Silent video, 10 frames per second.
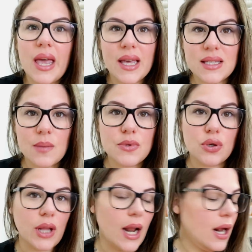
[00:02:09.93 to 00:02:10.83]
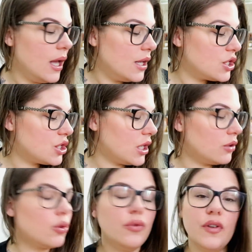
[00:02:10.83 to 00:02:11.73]
exceptionnel.
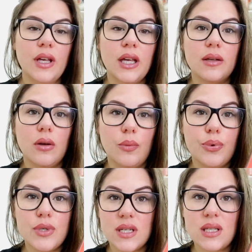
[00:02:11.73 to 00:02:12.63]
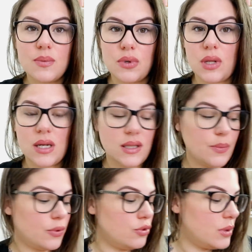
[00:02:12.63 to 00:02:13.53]
J'ai trouvé euh, plus exceptionnel
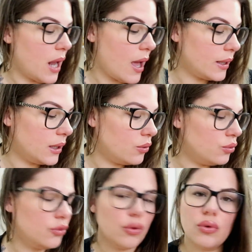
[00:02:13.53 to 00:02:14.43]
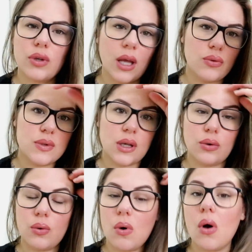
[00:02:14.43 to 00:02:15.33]
ces produits-là qui coûtent 4 ou
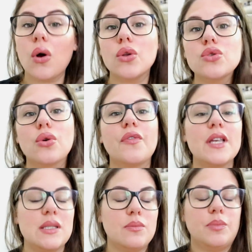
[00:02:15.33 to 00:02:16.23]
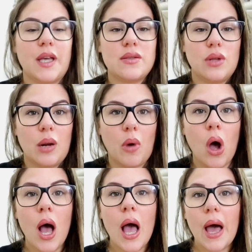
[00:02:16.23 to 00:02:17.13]
5 euros en grande surface,
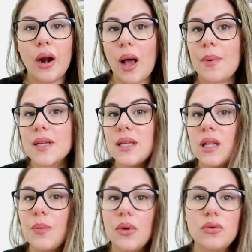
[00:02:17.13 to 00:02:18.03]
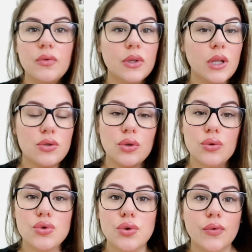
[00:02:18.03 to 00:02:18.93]
personnellement. Alors après, ça dépend de votre
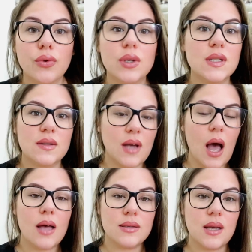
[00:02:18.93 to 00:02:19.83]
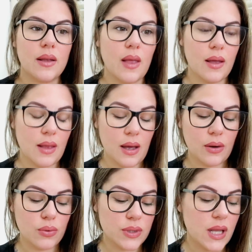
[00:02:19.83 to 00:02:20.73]
nature de cheveux, etc. Hein. C'est
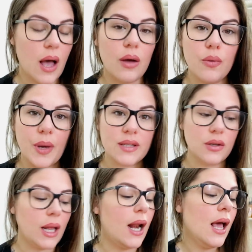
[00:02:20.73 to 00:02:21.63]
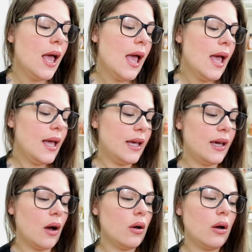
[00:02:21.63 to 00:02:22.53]
un, constat personnel.
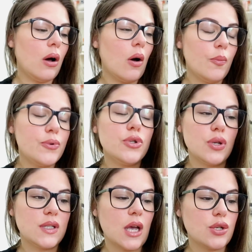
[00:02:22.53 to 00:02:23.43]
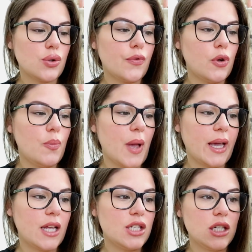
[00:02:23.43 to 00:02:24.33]
Et en plus de ça, je trouve que le
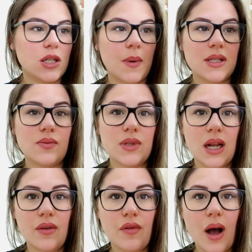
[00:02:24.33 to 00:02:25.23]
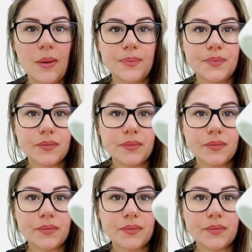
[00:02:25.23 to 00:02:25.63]
packaging, je sais pas si vous allez voir,